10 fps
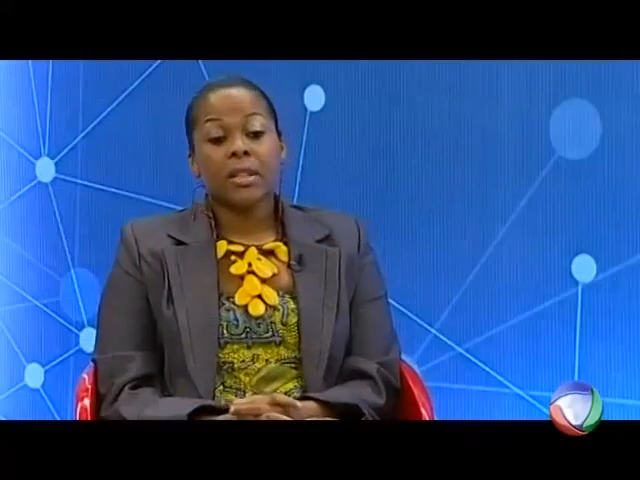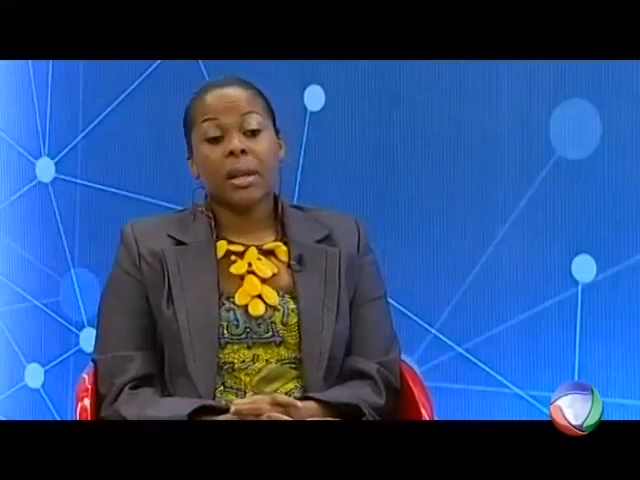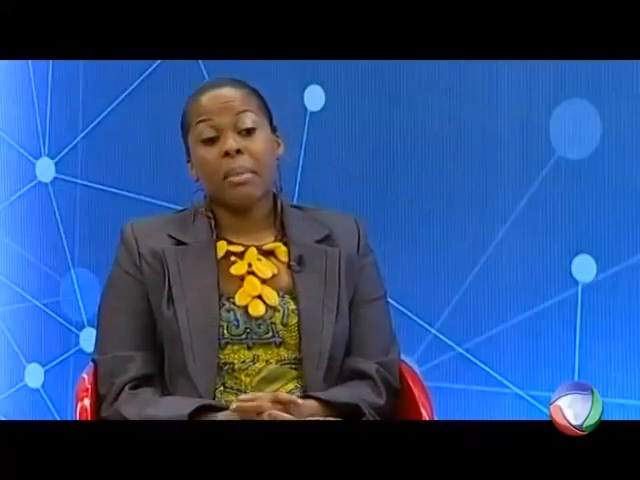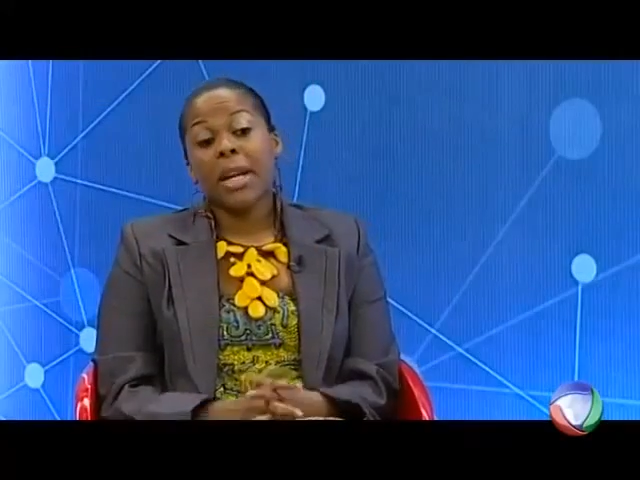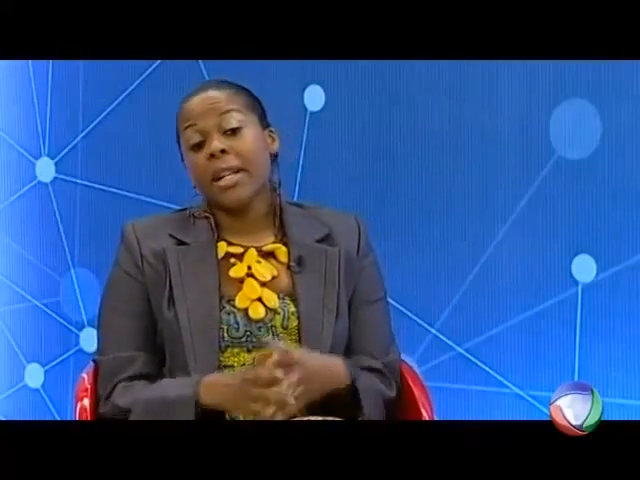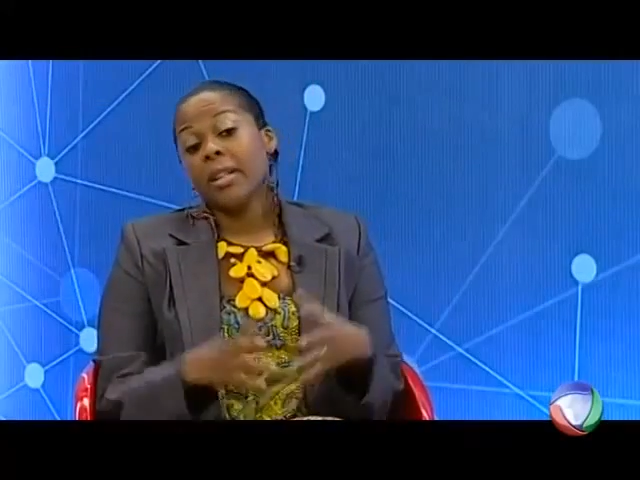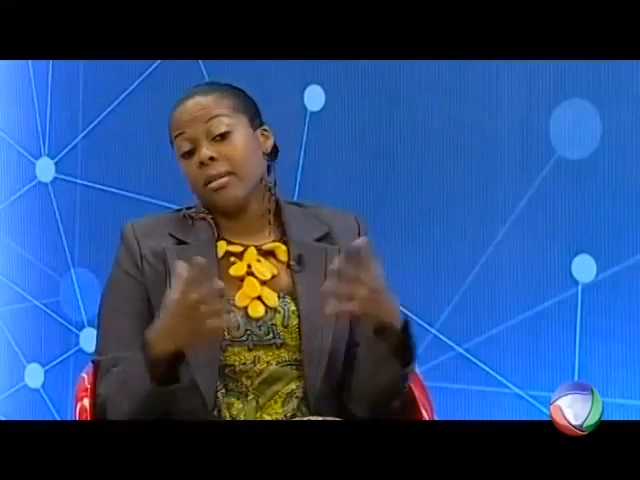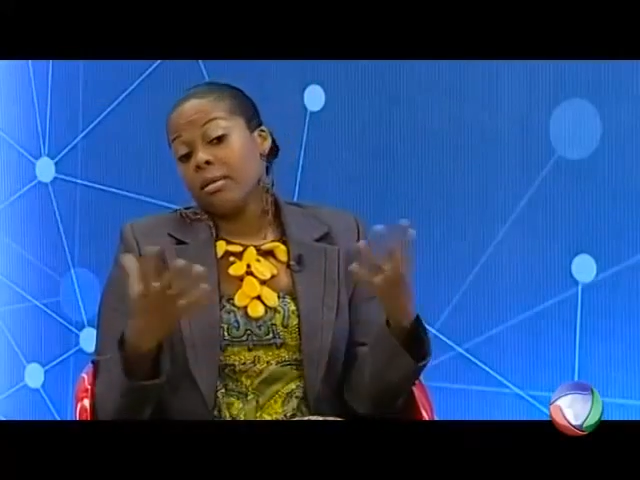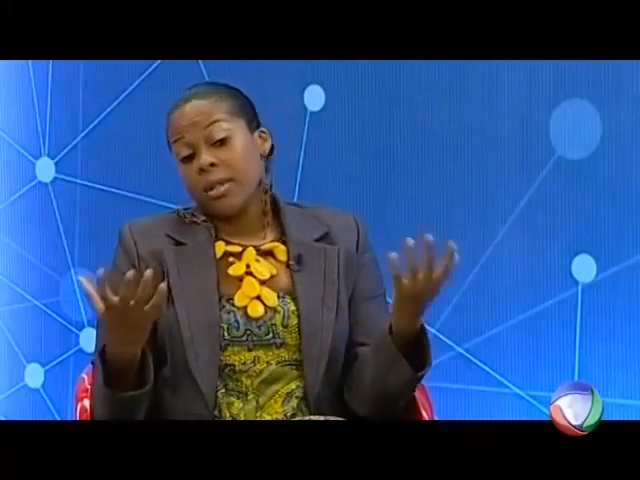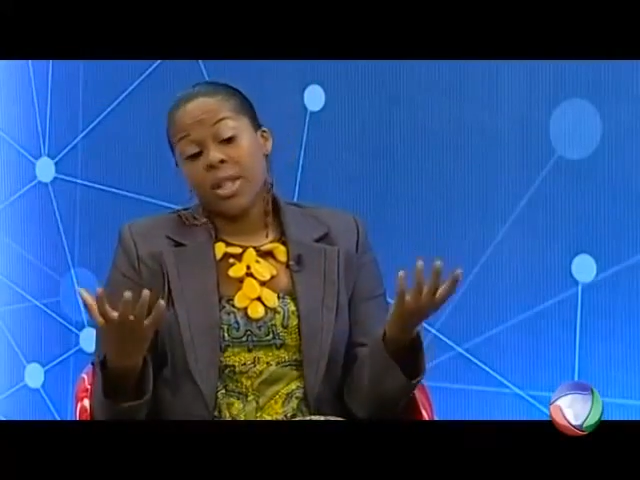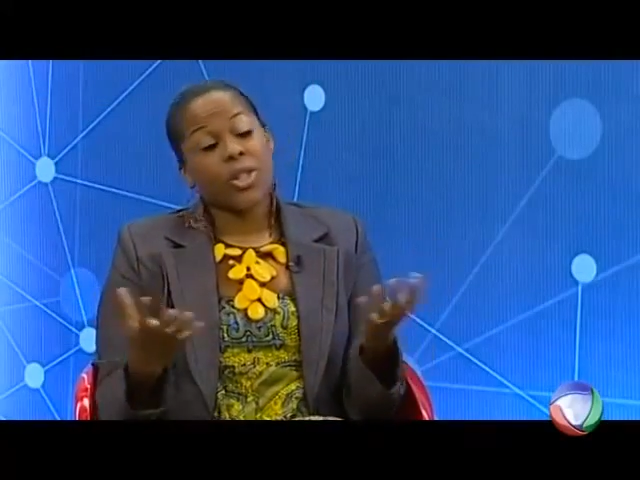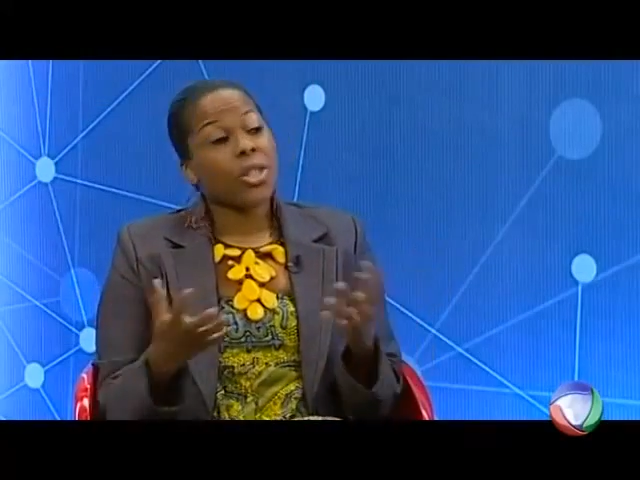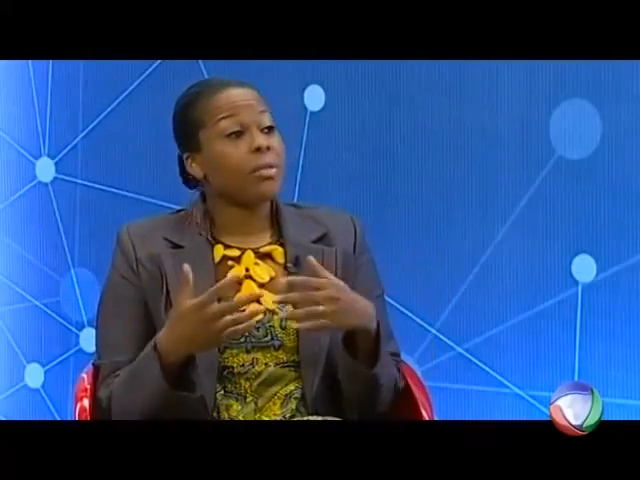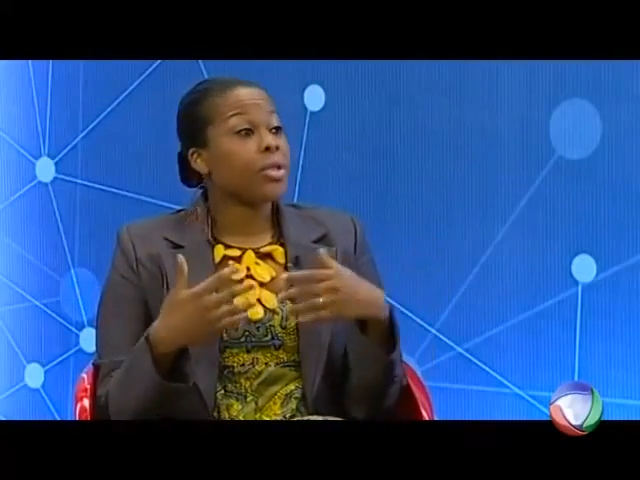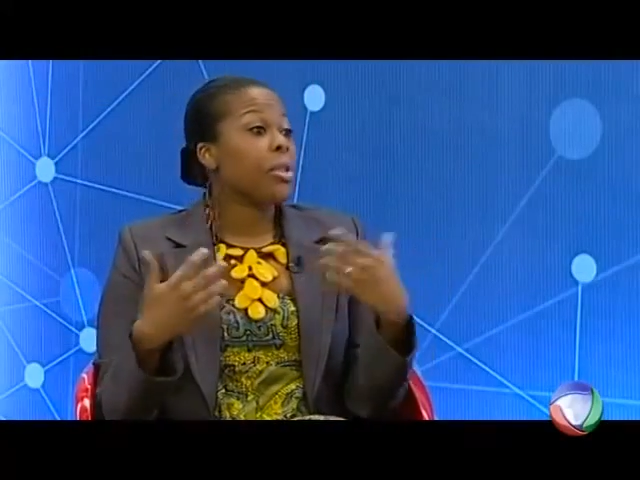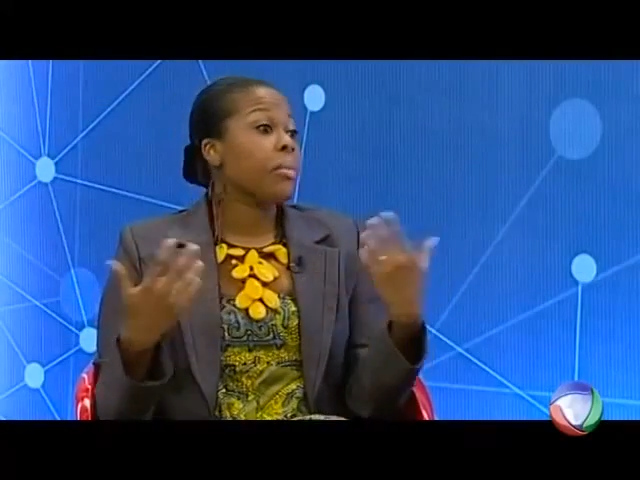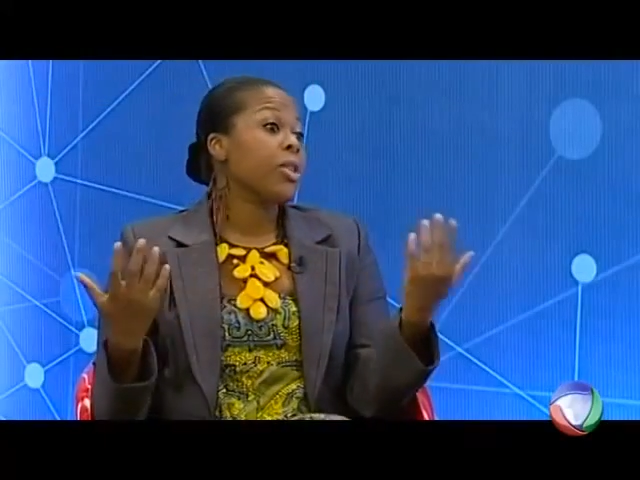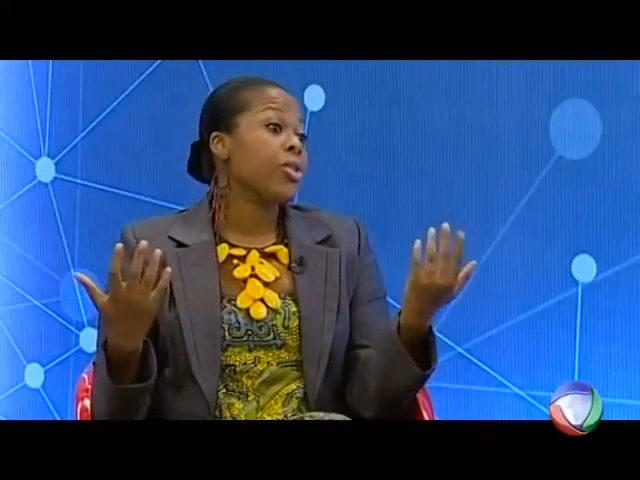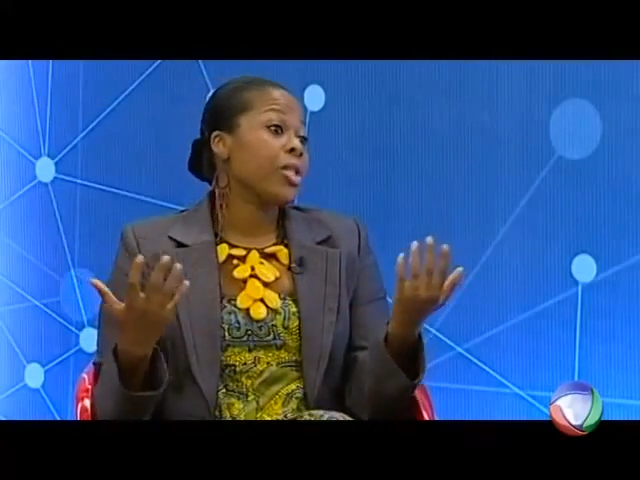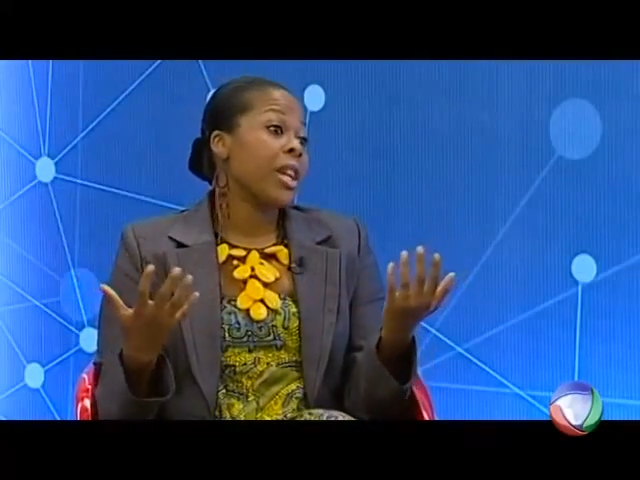Também estes
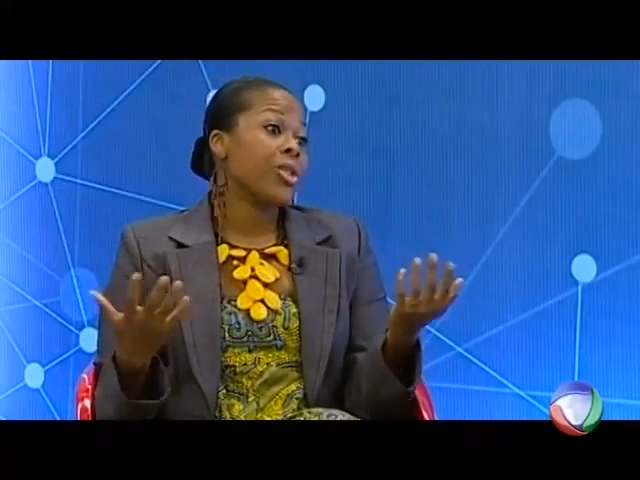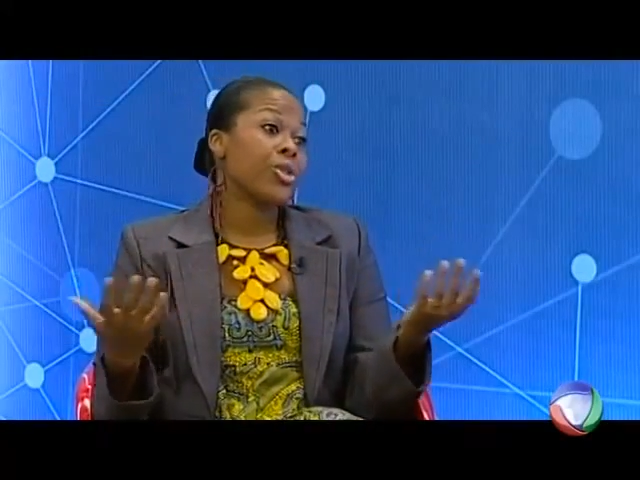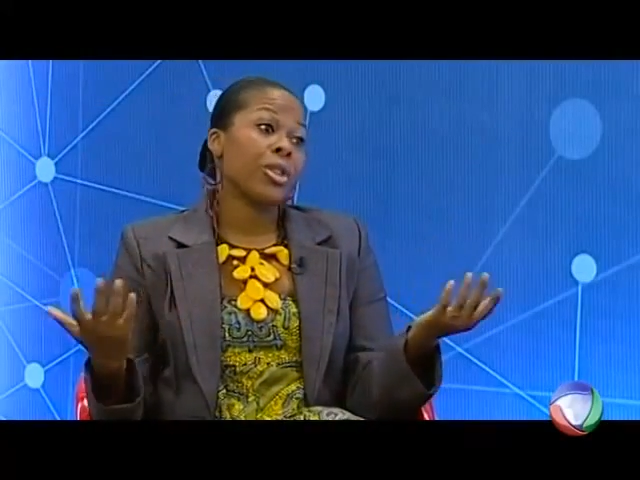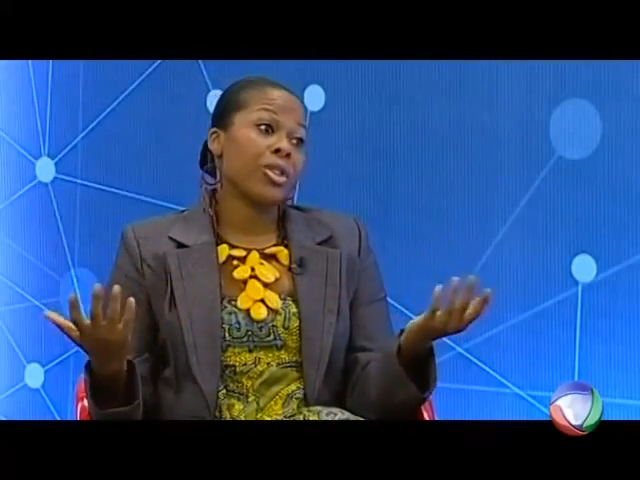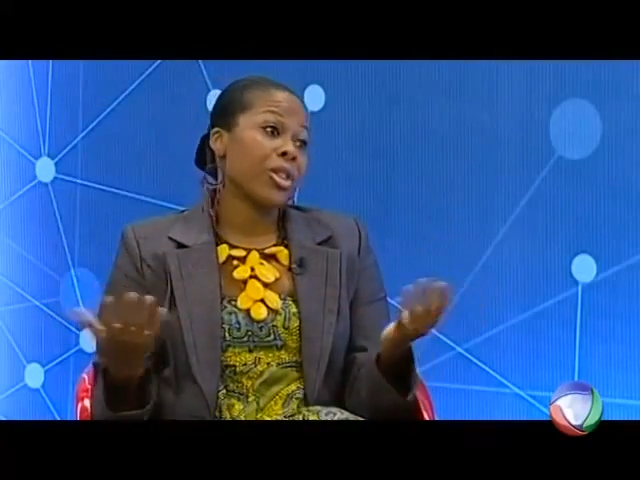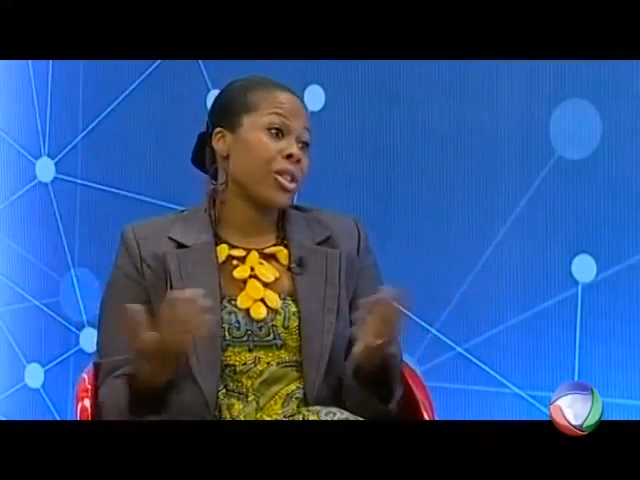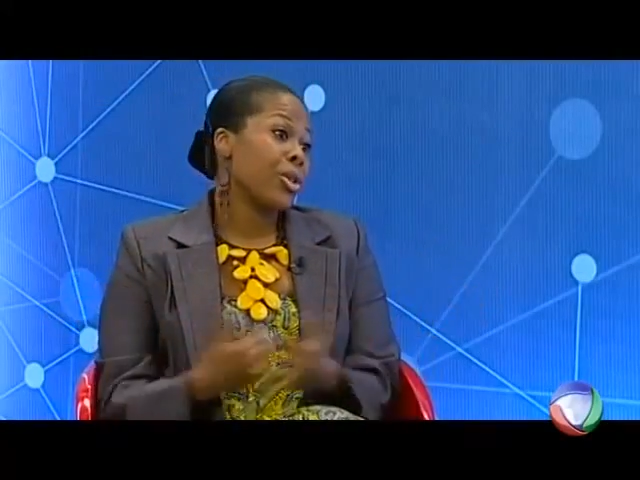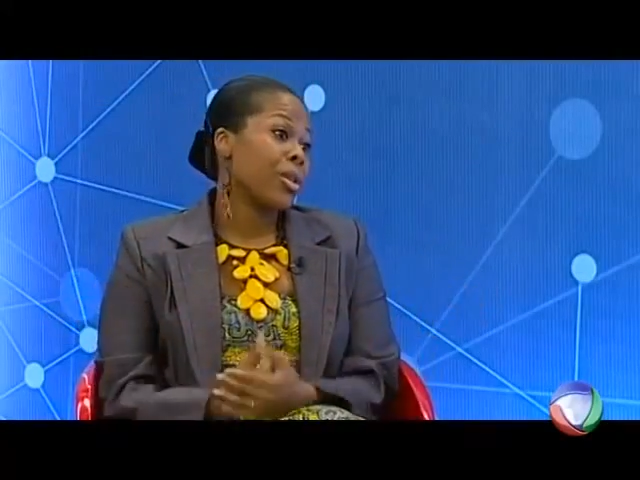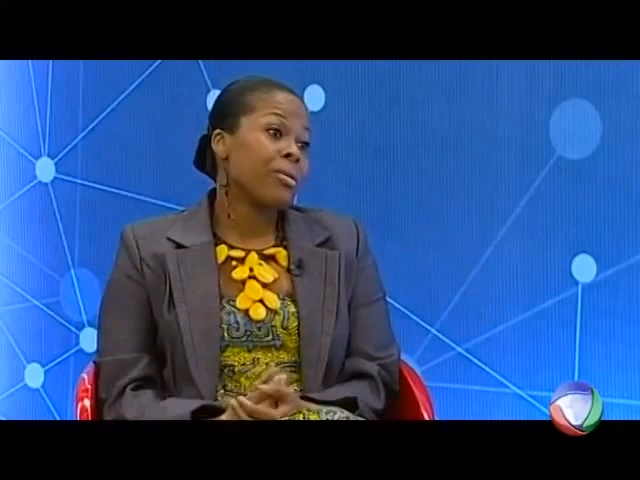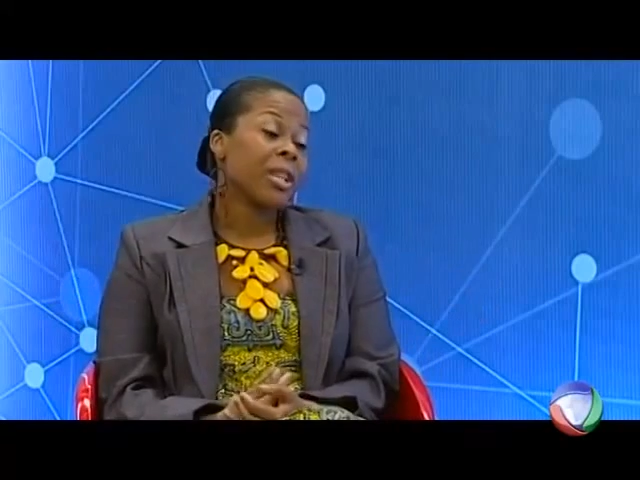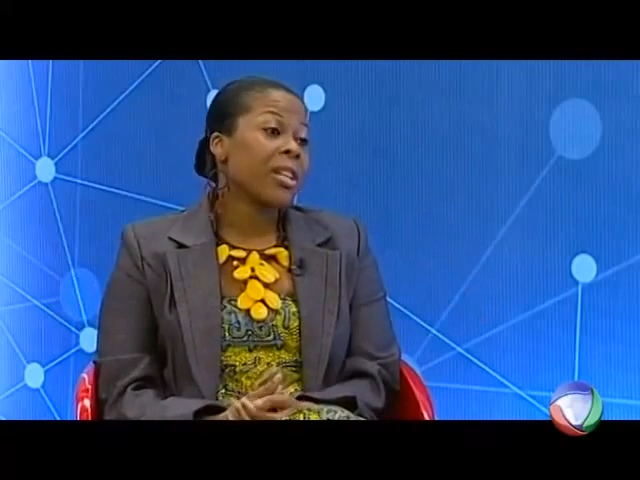investimentos diretos estrangeiros em,